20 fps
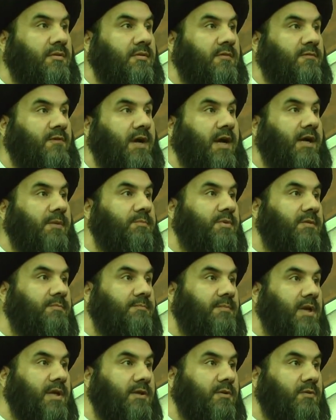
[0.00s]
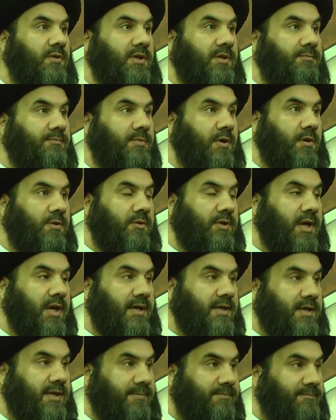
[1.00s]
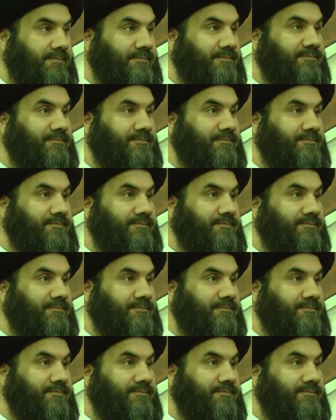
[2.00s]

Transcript: فاحبب من يحبه يا رب